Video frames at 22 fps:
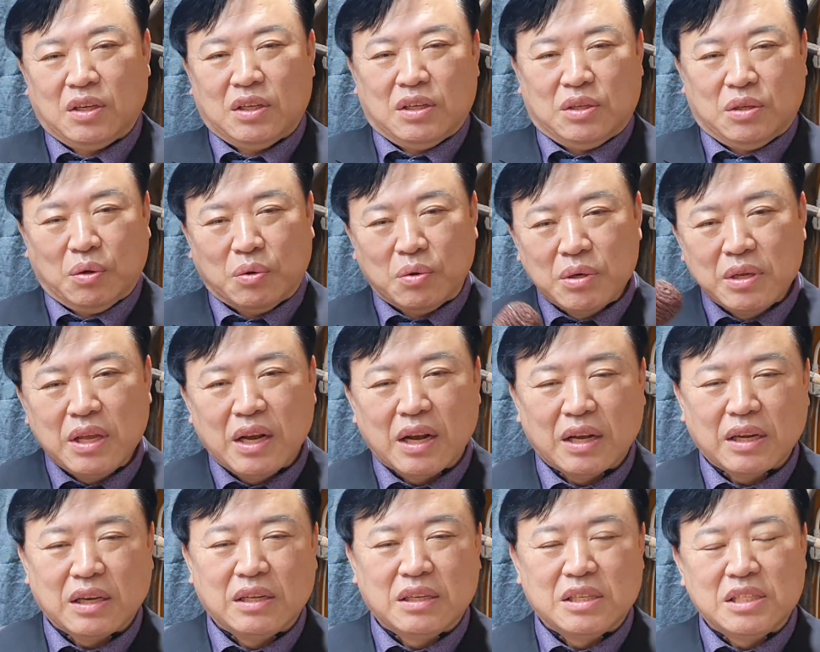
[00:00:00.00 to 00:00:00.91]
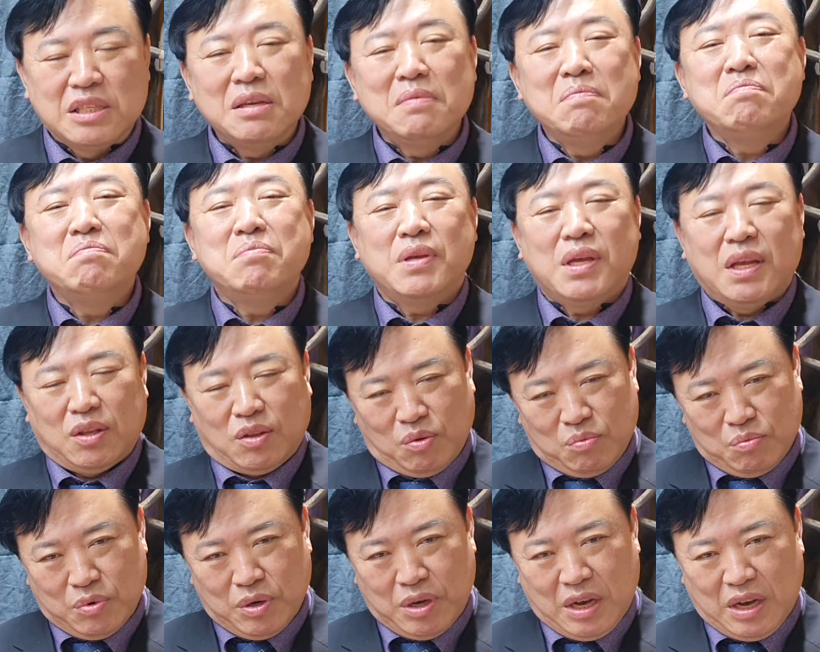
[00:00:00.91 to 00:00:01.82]
용이란건 신비의
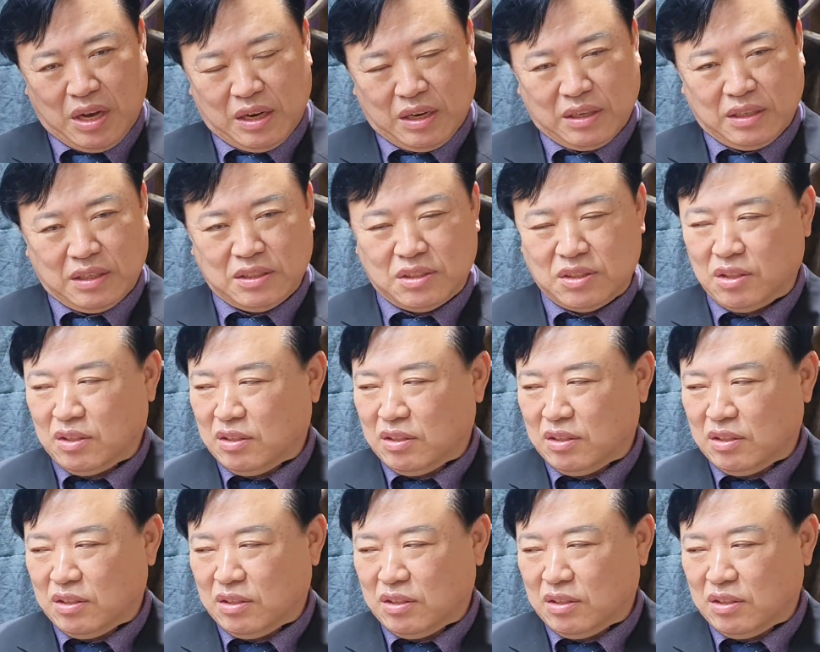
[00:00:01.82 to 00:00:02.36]
동물이라는 거죠.